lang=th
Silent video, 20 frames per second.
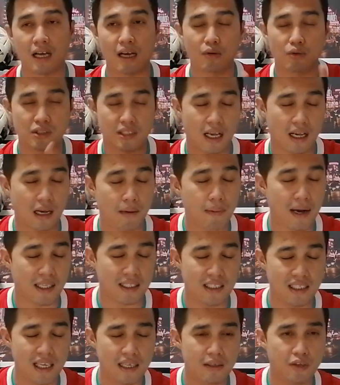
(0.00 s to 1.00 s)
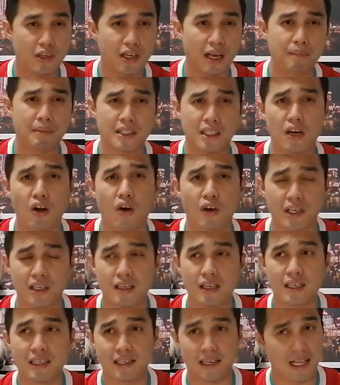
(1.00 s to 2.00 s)
ลิกะโอซานคาบักที่เล่นด้วยกันมาตลอด
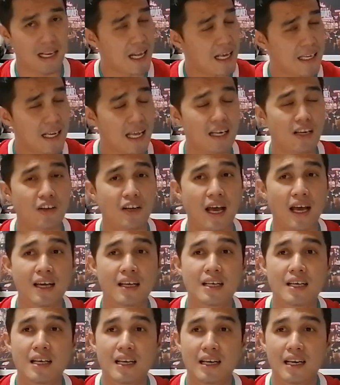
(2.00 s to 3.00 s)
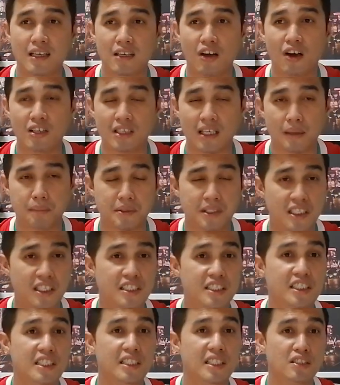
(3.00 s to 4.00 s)
หลายๆนัดแล้วนะ แล้วก็เก็บ
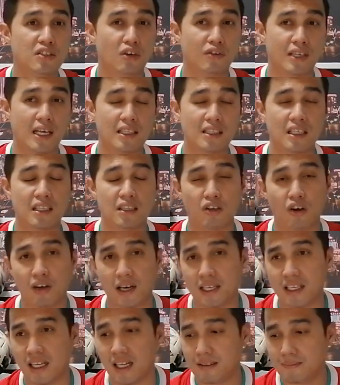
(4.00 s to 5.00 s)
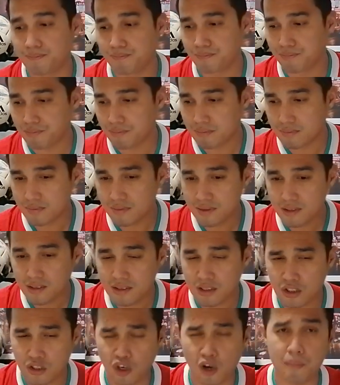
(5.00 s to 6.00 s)
คินชีตได้2นัดติดต่อกันเนี่ย
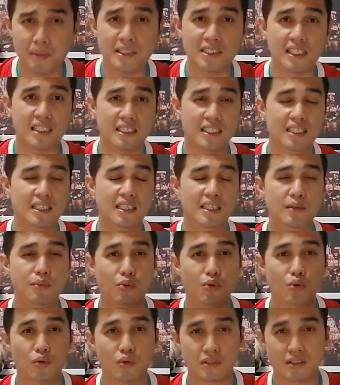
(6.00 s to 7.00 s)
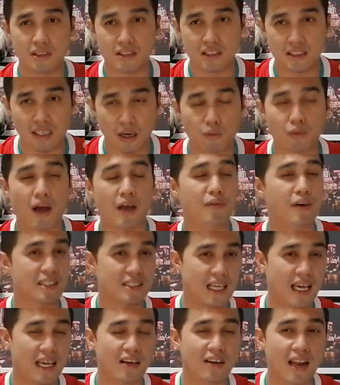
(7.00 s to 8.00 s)
ก็เป็นสิ่งที่ลิเวอร์พูลจะไว้
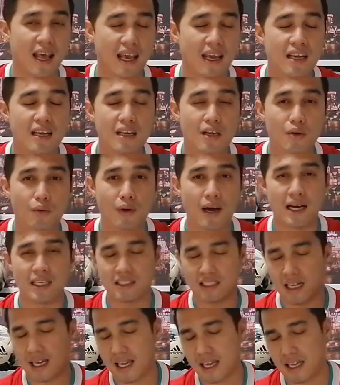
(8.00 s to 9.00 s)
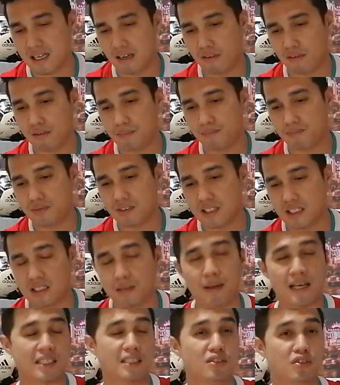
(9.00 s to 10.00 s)
วางใจแล้วแหละว่าจะให้เซน
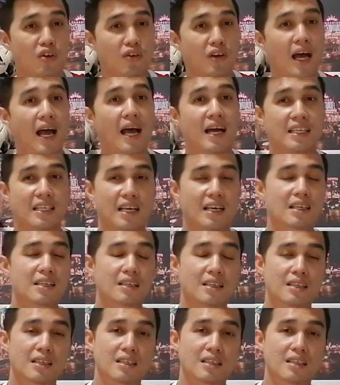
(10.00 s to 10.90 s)
เตอร์แบ็กทั้งสองข้างเนี่ย